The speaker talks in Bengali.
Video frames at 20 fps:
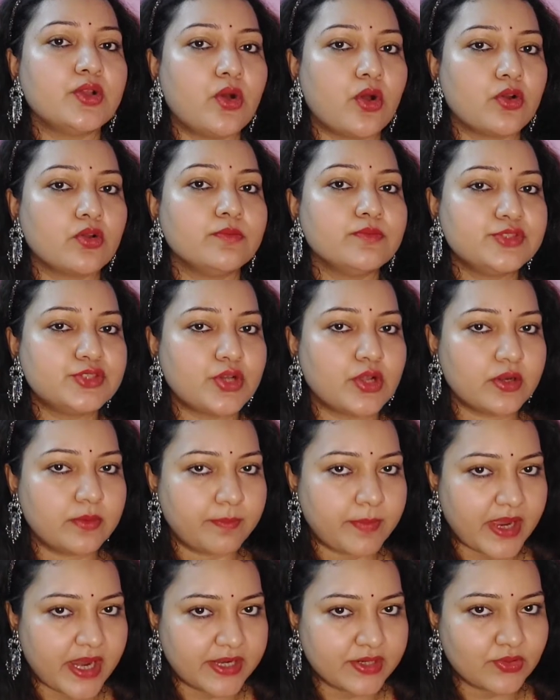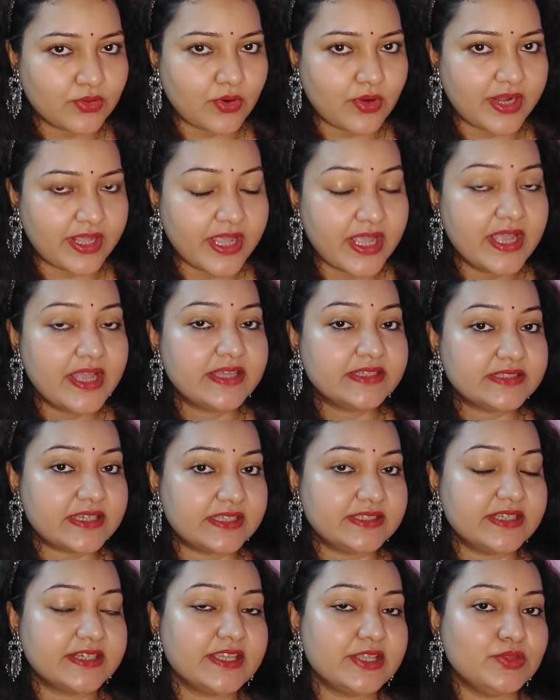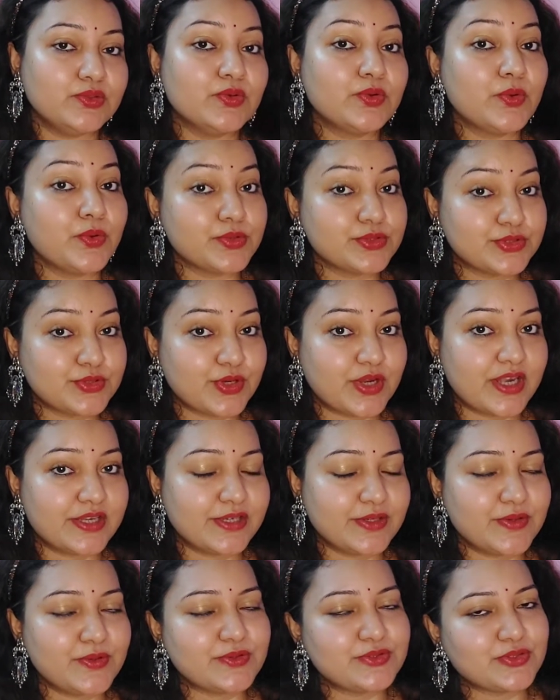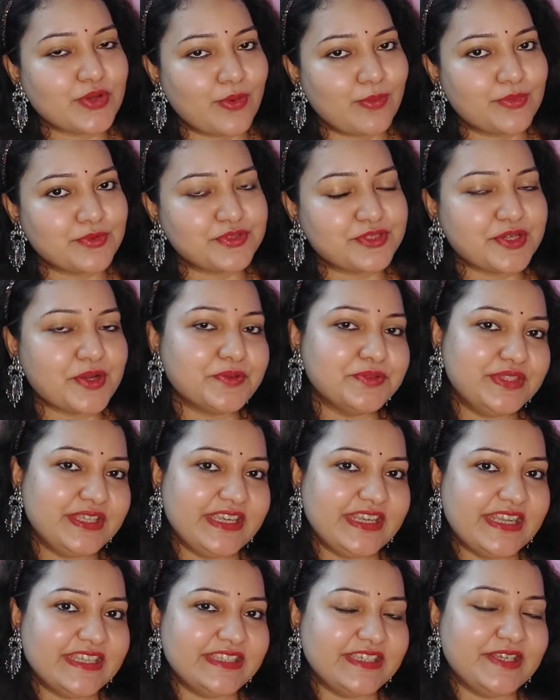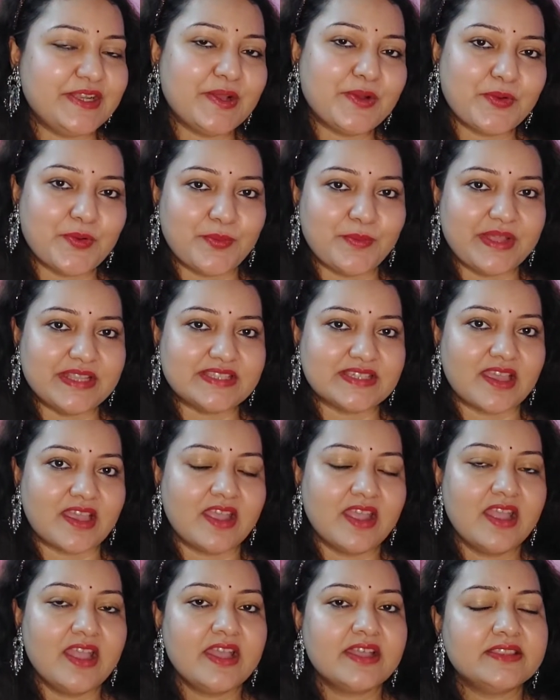এই গরম জল পান করে তাদের কিন্তু কোষ্ঠকাঠিন্য সমস্যাও ধীরে ধীরে কমে যায়